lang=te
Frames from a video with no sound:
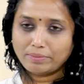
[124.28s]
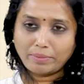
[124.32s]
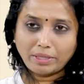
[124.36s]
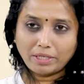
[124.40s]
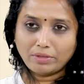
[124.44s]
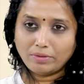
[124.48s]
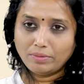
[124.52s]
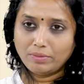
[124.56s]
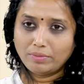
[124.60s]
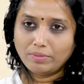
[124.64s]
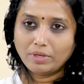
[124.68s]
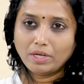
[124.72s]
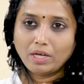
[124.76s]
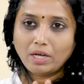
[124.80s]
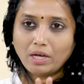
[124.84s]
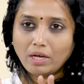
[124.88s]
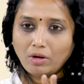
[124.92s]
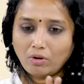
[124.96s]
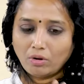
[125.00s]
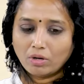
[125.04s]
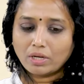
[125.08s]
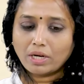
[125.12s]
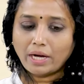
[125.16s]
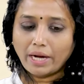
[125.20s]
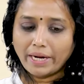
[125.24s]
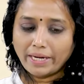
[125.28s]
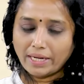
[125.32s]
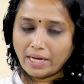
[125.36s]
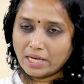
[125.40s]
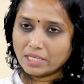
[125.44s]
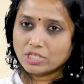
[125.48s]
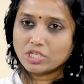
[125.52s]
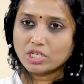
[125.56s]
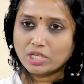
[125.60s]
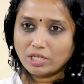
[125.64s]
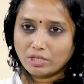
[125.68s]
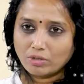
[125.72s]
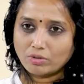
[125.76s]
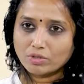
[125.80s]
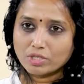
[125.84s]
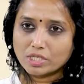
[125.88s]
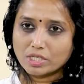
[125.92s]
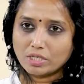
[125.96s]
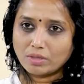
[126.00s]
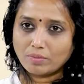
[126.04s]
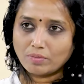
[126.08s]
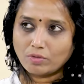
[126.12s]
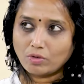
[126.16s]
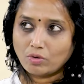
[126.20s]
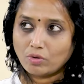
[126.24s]
మనం ఒక అంచనాకు
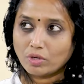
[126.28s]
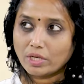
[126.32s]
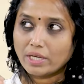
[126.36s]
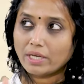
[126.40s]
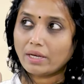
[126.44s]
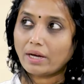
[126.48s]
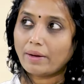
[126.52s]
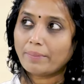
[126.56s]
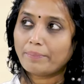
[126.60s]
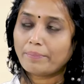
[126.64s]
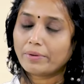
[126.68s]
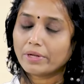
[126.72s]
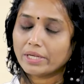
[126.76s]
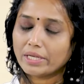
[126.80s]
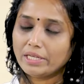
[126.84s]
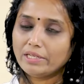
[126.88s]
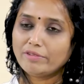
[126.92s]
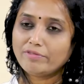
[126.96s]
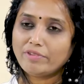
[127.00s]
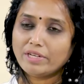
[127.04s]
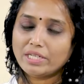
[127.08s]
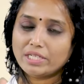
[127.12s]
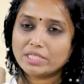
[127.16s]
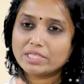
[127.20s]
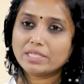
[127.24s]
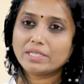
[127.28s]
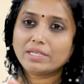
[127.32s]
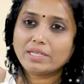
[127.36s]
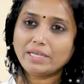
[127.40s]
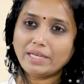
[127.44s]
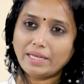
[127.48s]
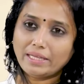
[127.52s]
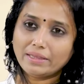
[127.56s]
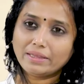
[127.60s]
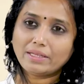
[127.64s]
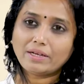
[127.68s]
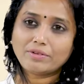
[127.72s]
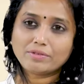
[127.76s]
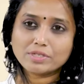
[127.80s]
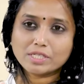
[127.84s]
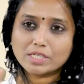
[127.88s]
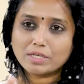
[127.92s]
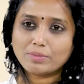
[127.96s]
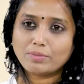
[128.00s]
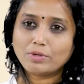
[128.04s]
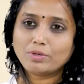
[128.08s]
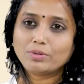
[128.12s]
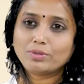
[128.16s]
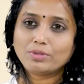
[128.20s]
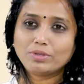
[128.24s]
వస్తాం ఓకే అప్పటికి ఇన్ఫ్లేషన్కి ఎంత
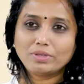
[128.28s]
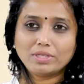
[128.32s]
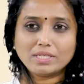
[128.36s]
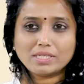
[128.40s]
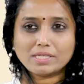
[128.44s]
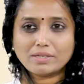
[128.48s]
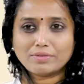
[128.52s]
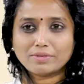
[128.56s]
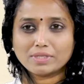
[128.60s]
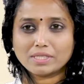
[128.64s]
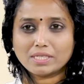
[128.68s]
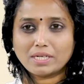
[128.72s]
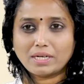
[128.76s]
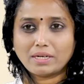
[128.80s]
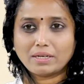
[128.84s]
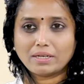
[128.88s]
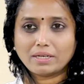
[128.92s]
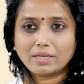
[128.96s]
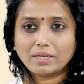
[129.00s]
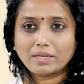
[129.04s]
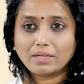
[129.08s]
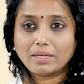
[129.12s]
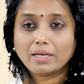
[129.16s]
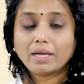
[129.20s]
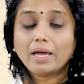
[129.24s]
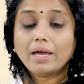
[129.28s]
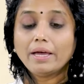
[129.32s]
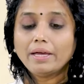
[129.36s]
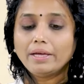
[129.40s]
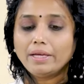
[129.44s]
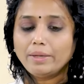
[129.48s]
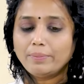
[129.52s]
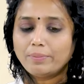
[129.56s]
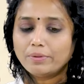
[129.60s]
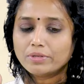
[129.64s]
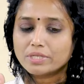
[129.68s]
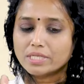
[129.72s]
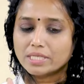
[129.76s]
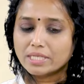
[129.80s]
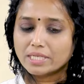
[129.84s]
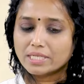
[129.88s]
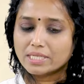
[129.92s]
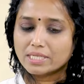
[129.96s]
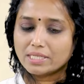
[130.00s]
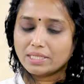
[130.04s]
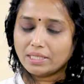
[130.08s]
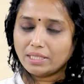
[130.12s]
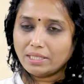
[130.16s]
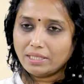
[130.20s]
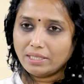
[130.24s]
అవసరం అవుతుంది సంవత్సరానికని hmm. ఇప్పుడు
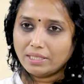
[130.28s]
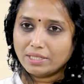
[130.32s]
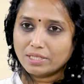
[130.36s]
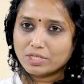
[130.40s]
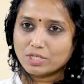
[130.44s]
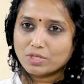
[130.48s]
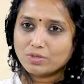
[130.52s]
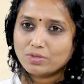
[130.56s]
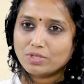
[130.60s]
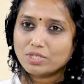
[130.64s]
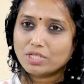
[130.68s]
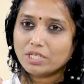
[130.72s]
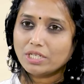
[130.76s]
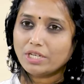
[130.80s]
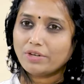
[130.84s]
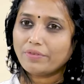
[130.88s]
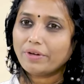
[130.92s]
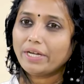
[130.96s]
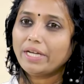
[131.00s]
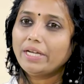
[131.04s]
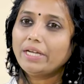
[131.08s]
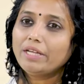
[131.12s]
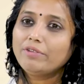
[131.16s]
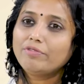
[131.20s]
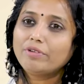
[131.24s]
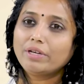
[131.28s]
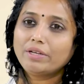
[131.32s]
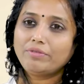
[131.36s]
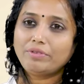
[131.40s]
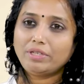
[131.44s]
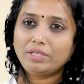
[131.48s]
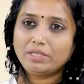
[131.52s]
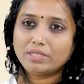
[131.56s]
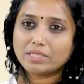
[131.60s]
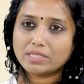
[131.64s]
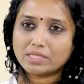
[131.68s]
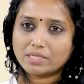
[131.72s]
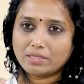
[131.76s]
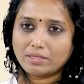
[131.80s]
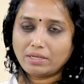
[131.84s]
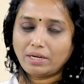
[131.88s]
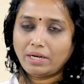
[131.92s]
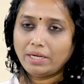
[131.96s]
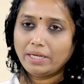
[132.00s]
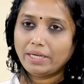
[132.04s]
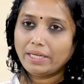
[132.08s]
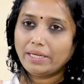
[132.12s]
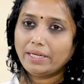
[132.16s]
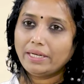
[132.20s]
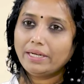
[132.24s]
సిక్స్టీ ఇయర్స్ నుంచి ట్వంటీ ఫైవ్ ఇయర్స్
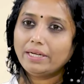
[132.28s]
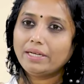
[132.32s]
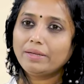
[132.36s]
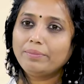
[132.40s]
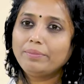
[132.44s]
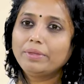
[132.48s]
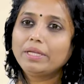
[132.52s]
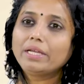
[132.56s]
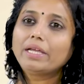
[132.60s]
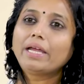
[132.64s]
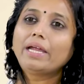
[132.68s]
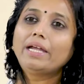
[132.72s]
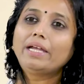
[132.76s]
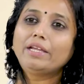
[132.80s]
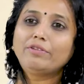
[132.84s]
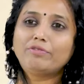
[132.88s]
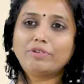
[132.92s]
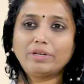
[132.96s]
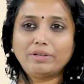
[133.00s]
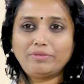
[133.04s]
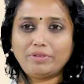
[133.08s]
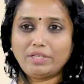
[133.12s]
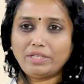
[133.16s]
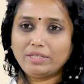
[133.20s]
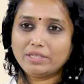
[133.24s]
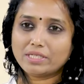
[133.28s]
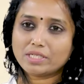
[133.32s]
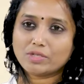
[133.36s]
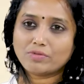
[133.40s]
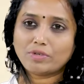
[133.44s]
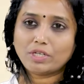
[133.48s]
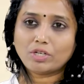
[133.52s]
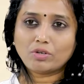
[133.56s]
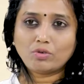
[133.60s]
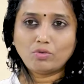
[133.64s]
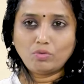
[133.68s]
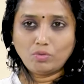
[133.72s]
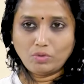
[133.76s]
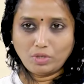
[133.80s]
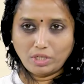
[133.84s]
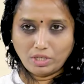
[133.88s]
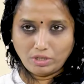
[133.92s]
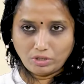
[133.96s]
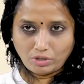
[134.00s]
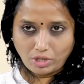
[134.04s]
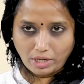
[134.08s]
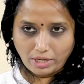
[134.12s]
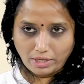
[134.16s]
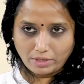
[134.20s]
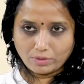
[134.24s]
అంటే hmm. ఏంటి మీరు ఎయిటీ ఫైవ్ ఇయర్స్ వరకు
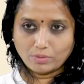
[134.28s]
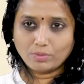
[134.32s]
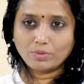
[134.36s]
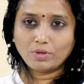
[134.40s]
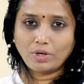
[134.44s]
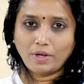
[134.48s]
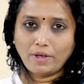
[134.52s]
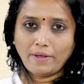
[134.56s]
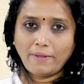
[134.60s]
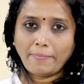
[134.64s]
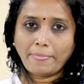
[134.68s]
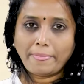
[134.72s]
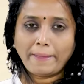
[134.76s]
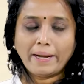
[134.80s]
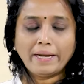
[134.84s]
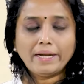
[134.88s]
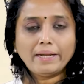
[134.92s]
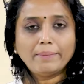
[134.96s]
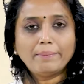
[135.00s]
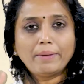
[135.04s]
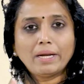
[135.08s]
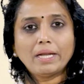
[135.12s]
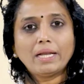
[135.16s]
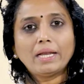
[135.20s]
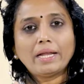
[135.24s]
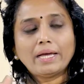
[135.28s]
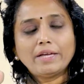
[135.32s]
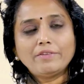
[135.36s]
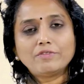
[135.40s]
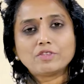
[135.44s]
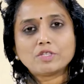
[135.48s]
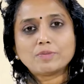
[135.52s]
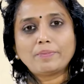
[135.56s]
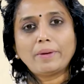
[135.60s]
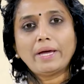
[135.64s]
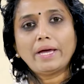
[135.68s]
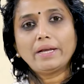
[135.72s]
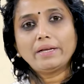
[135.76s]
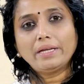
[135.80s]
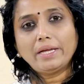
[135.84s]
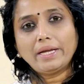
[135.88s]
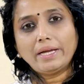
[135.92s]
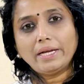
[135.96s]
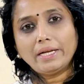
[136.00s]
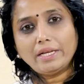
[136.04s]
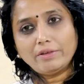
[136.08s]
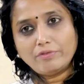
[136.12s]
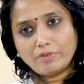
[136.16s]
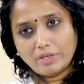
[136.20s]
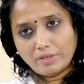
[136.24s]
ఉంటారు hmm. అంటే మన లైఫ్ స్పాన్
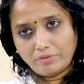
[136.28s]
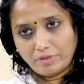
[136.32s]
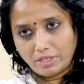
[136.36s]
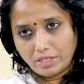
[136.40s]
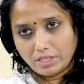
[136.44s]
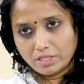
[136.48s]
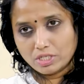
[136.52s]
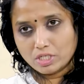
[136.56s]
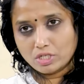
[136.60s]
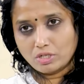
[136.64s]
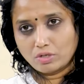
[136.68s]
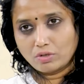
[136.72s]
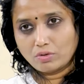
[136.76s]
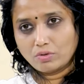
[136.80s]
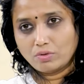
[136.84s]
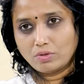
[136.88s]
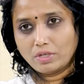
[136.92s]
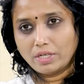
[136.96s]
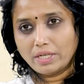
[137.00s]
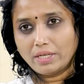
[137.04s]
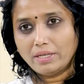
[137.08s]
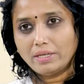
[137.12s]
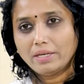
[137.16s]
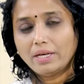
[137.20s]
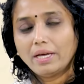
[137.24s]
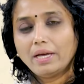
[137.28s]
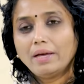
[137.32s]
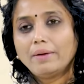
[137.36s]
ఎయిటీ ఫైవ్ ఇయర్స్ అనుకుంటే